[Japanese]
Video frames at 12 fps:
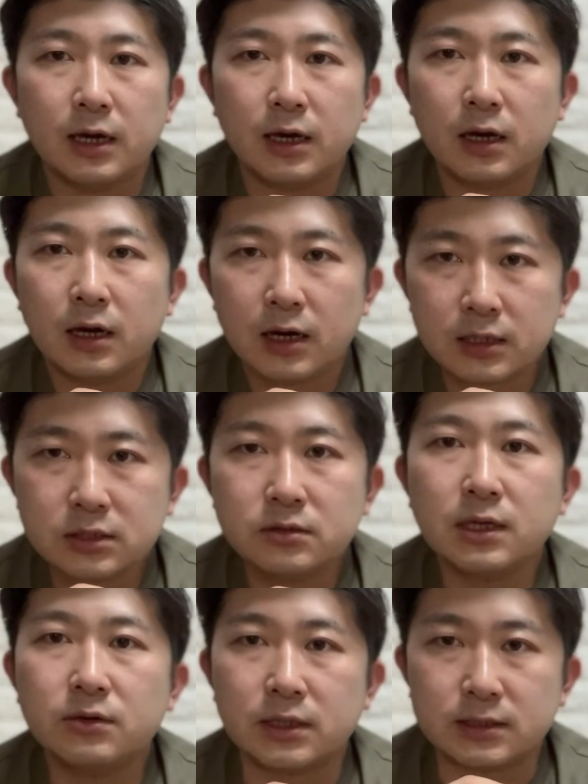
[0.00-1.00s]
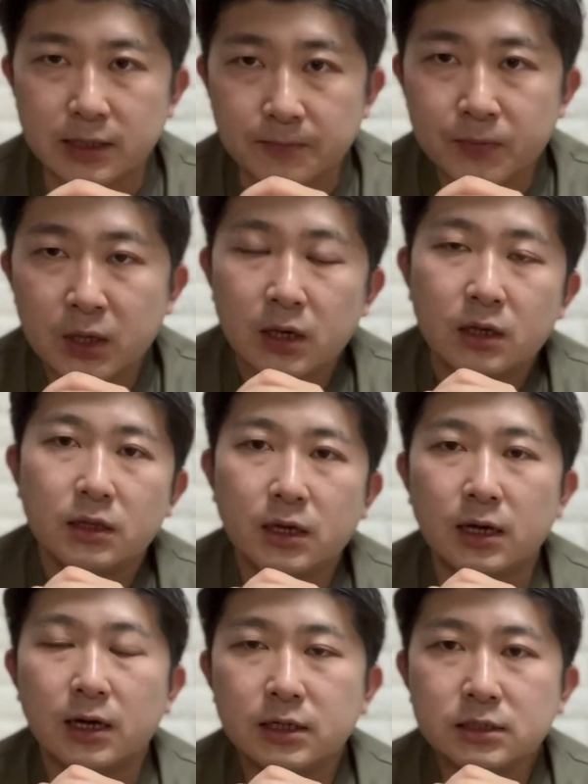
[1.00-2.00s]
えー、ハッシュタグですね
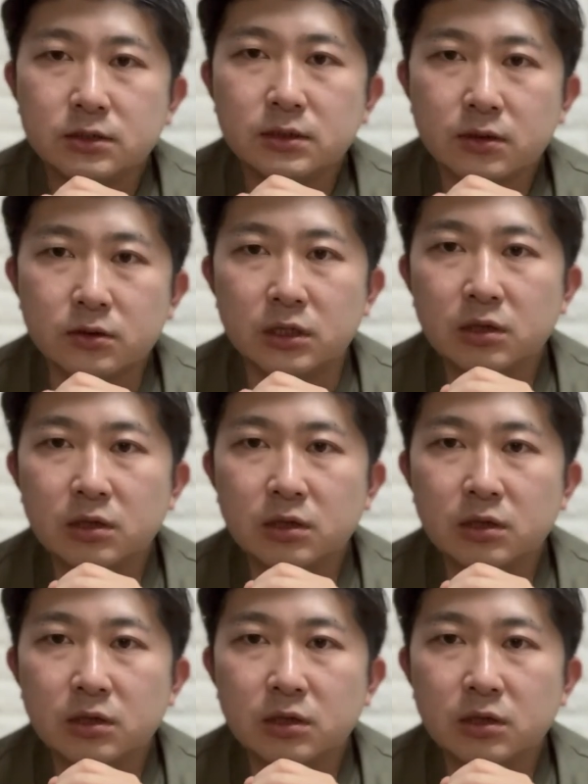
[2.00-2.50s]
でハッシュタグ